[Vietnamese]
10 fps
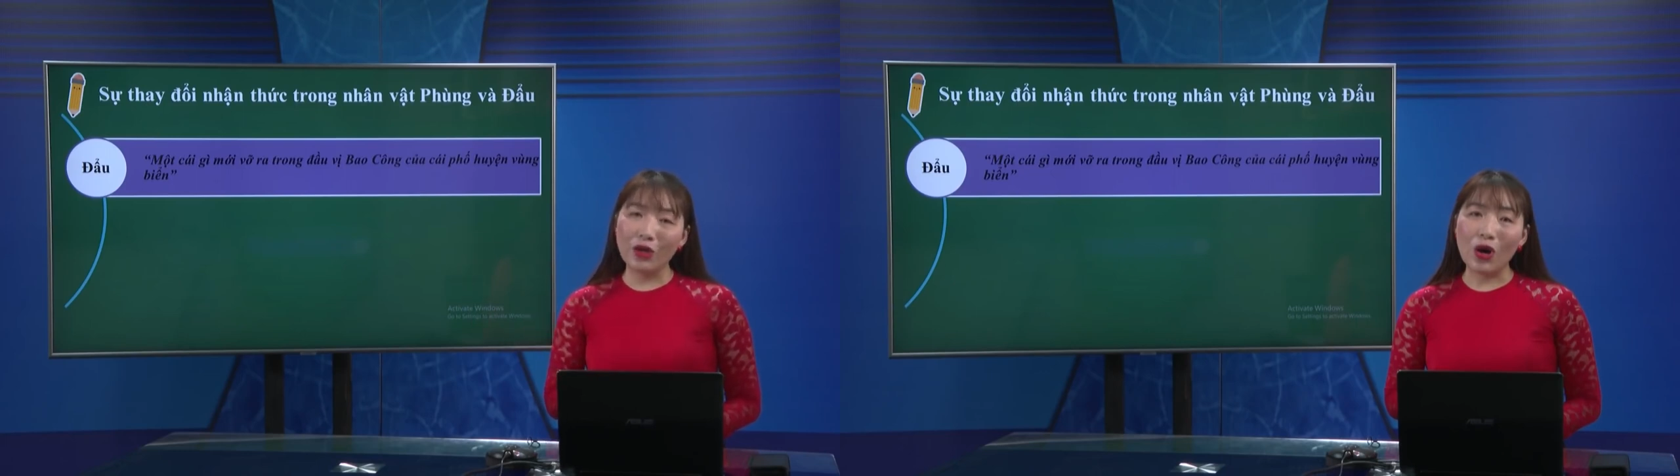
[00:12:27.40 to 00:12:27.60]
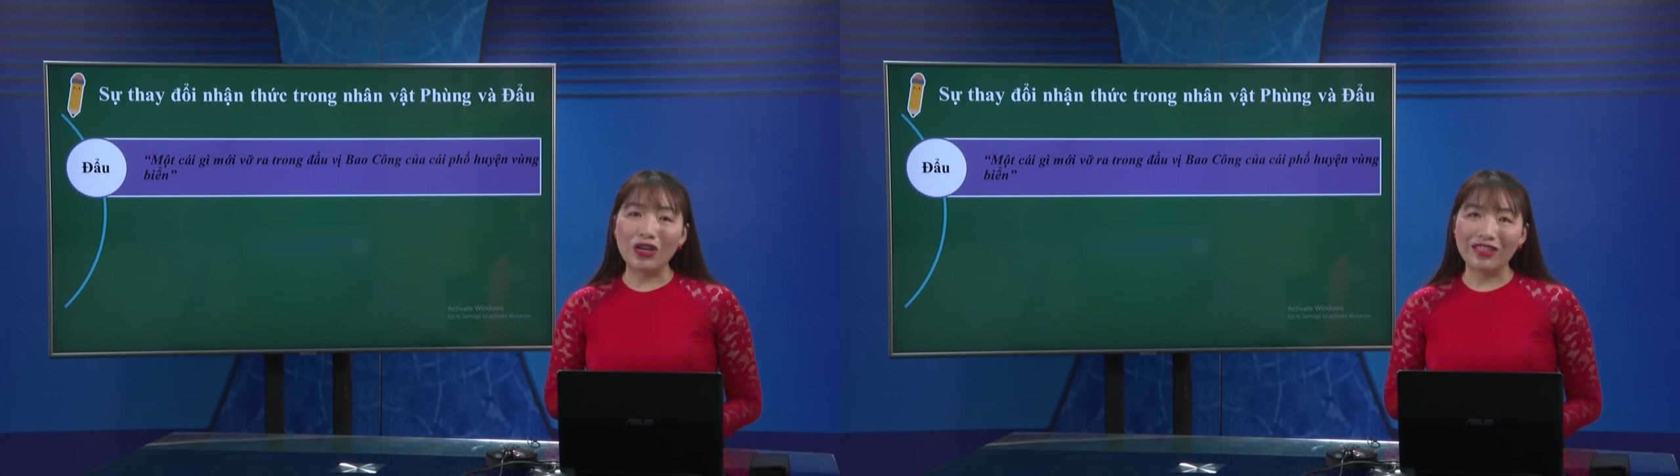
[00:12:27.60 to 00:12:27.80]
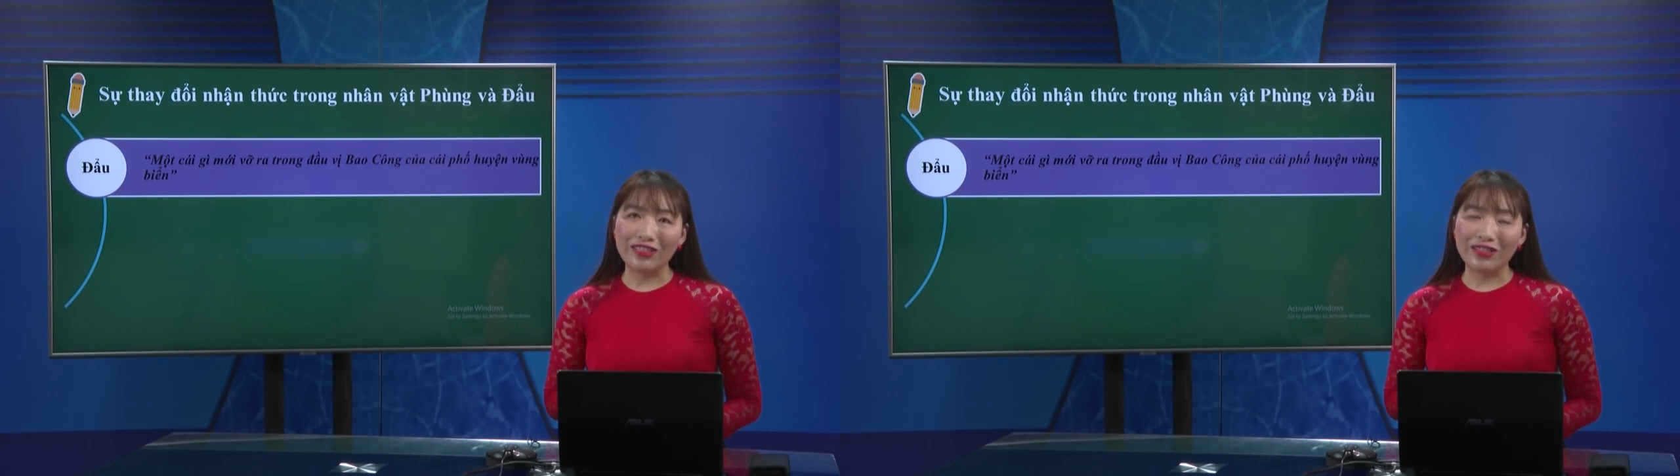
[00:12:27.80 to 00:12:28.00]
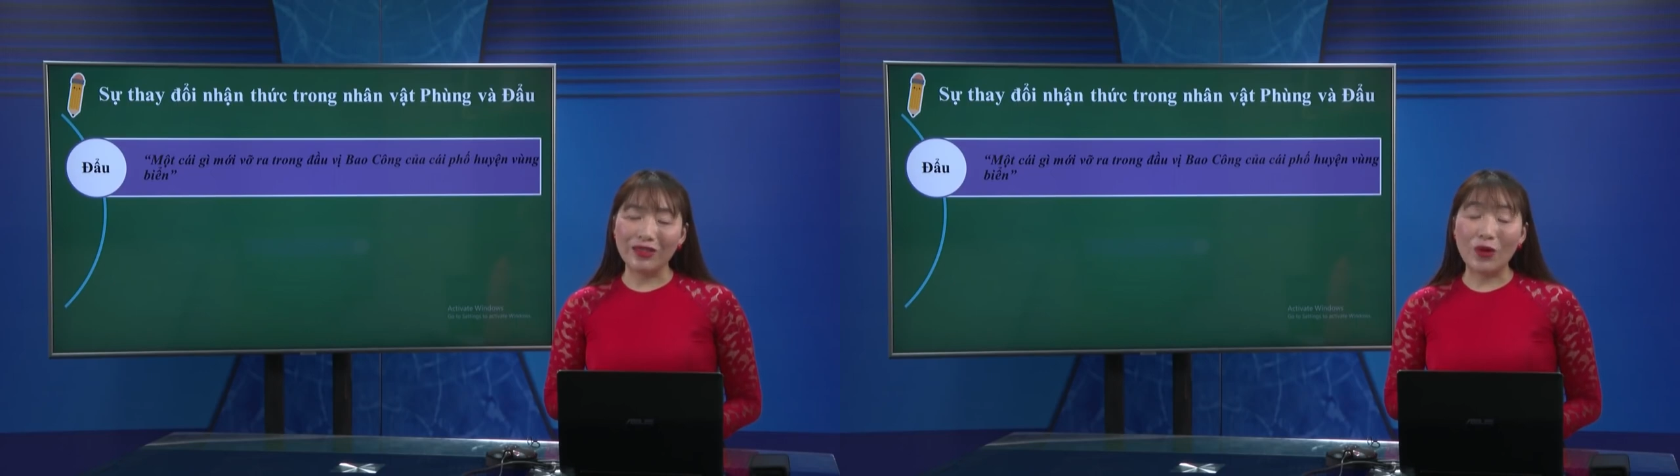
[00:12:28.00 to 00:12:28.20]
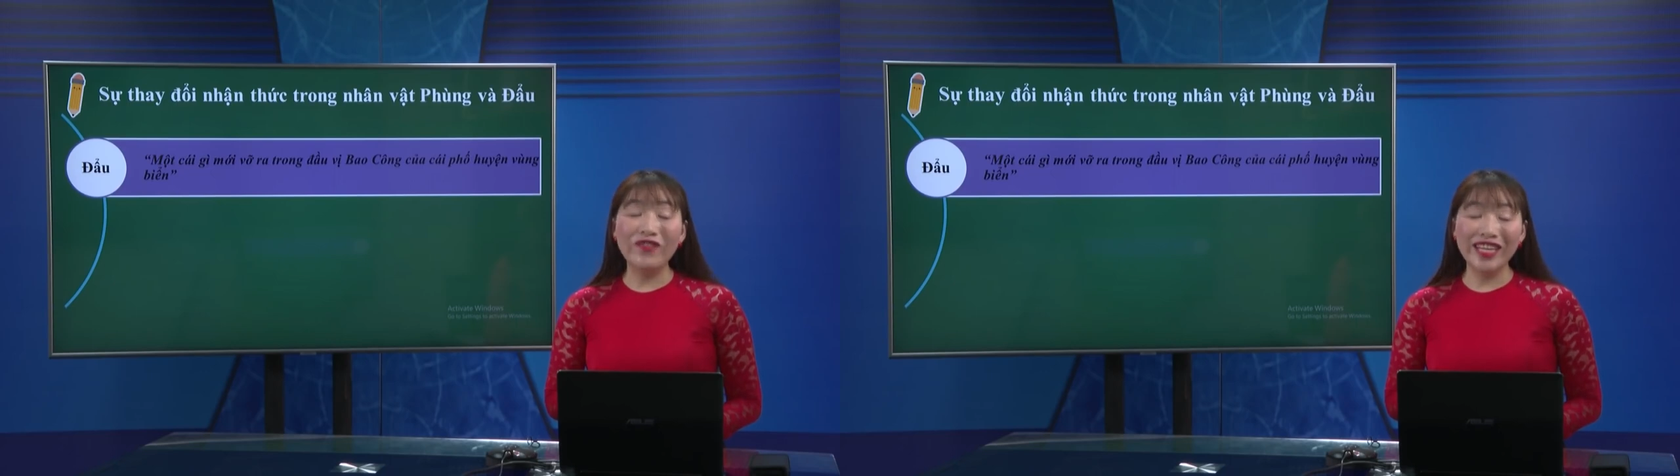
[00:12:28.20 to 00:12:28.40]
Còn
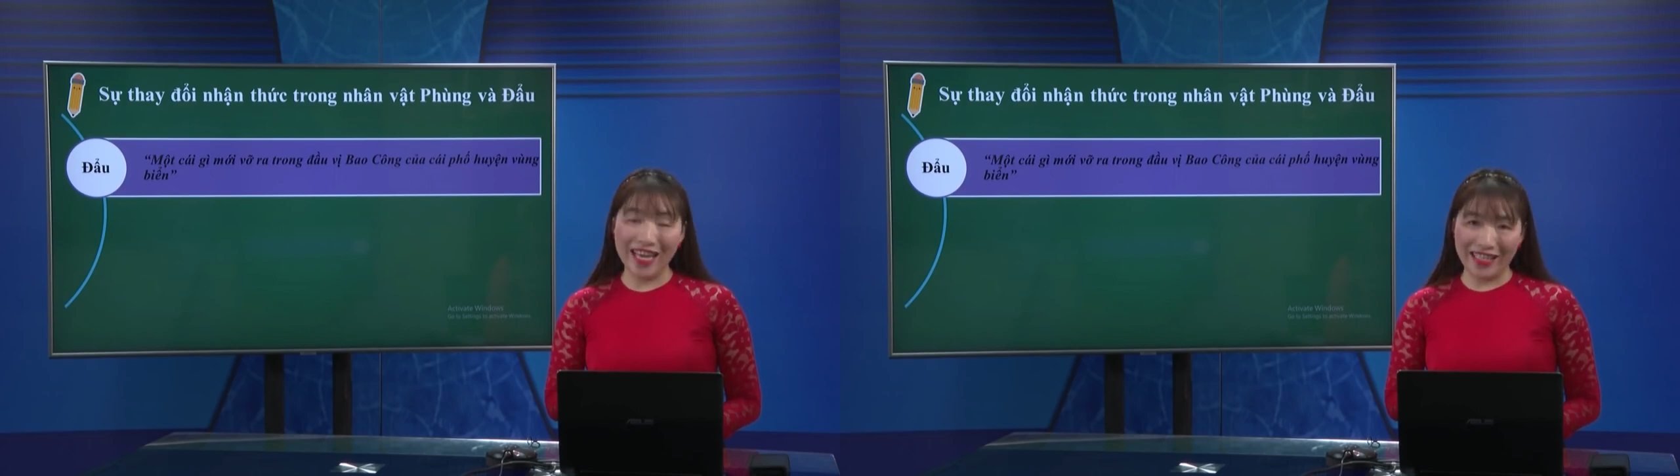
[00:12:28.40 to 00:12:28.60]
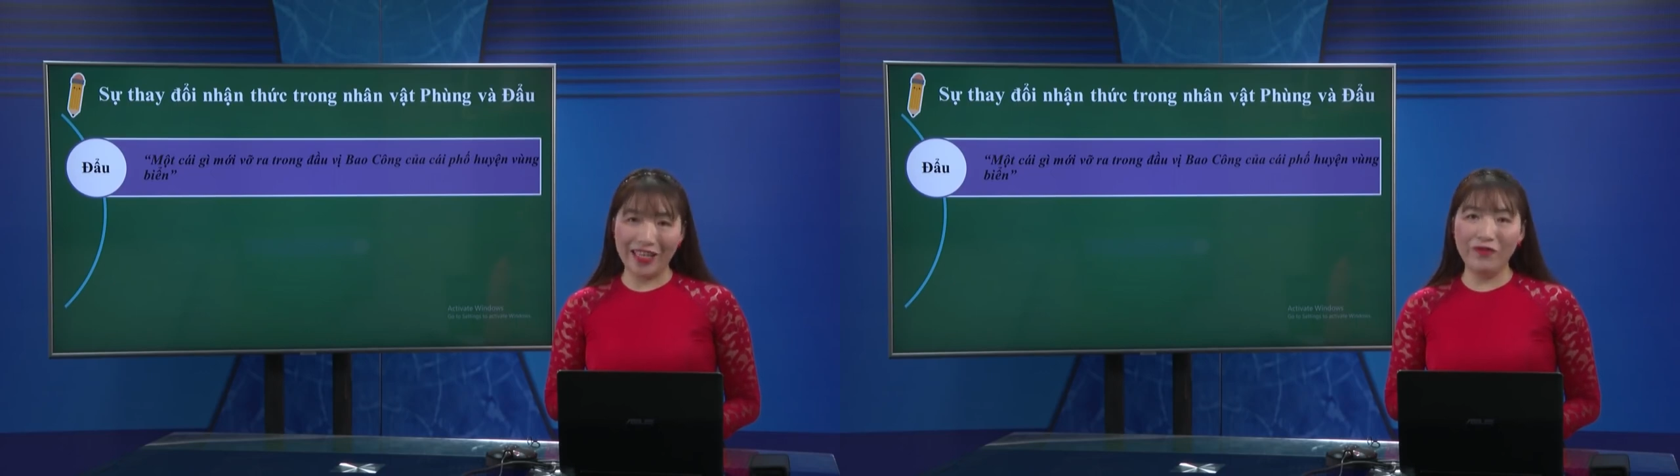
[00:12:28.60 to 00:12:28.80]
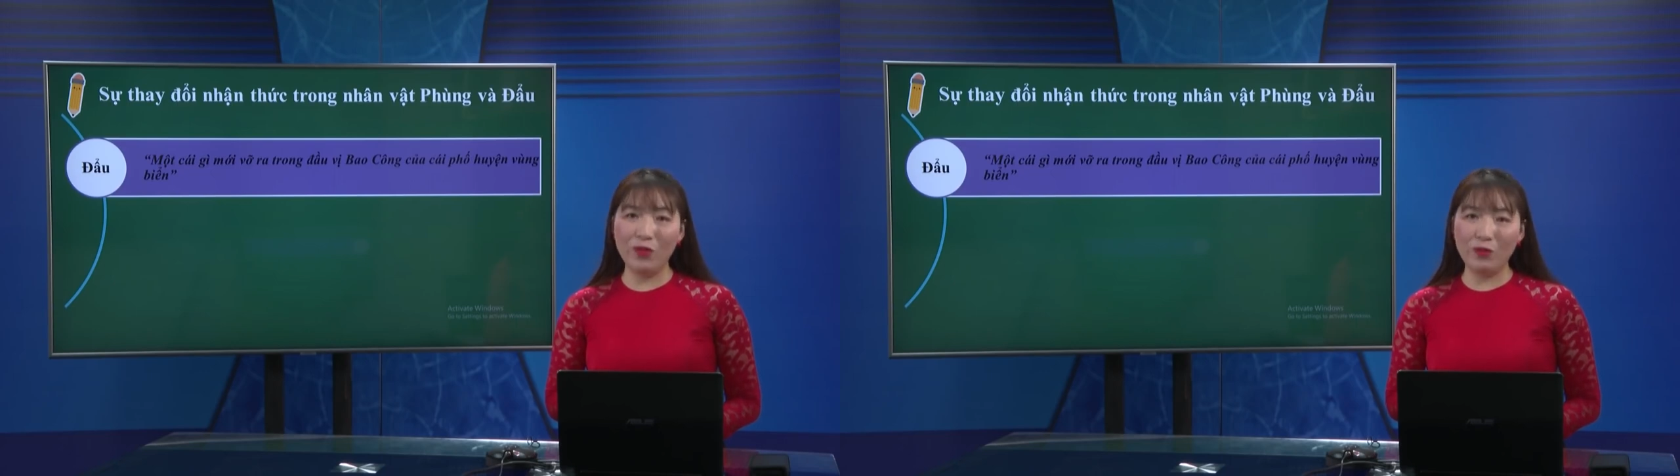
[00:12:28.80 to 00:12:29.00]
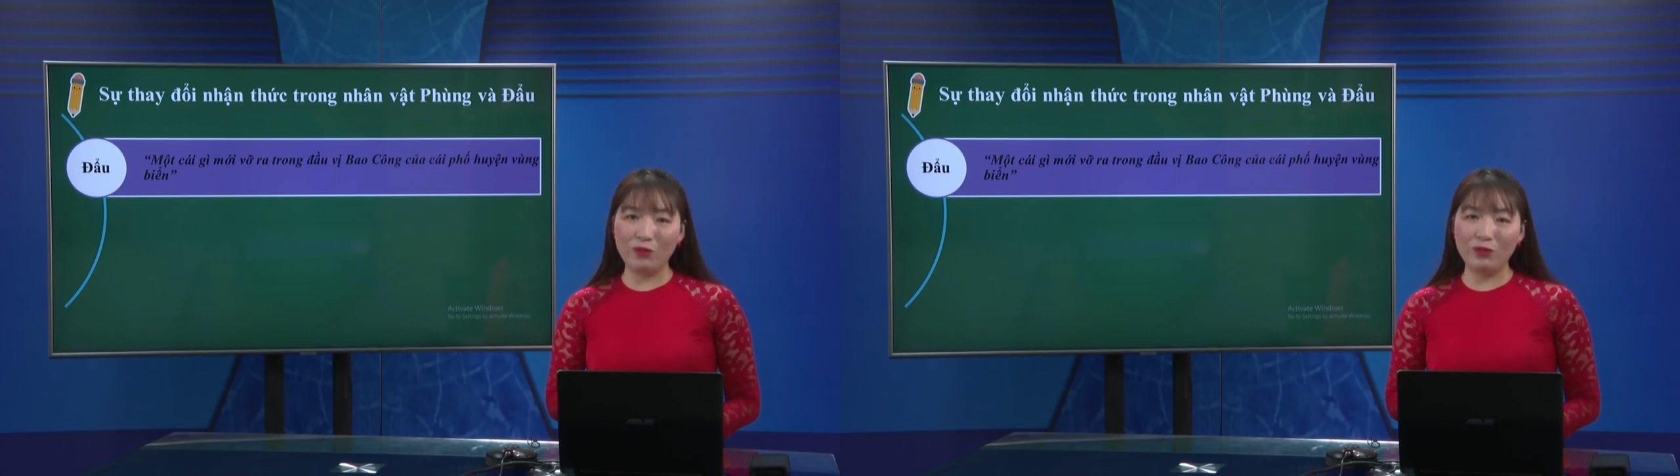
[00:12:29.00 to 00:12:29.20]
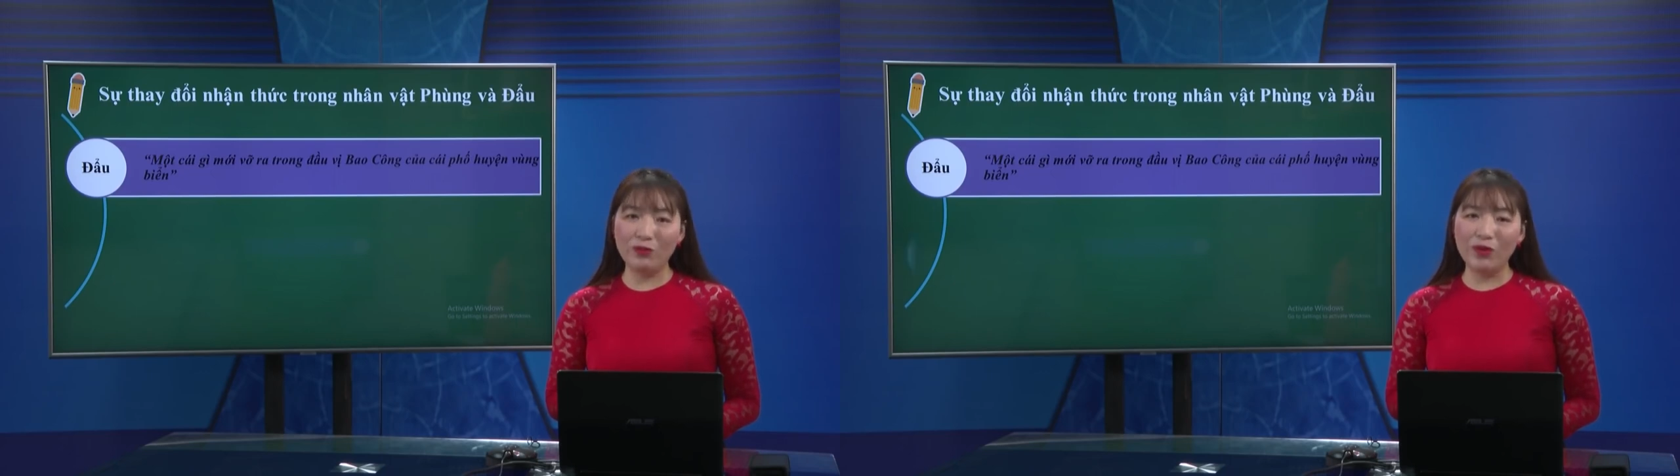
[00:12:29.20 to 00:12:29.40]
đối với nghệ sĩ Phùng,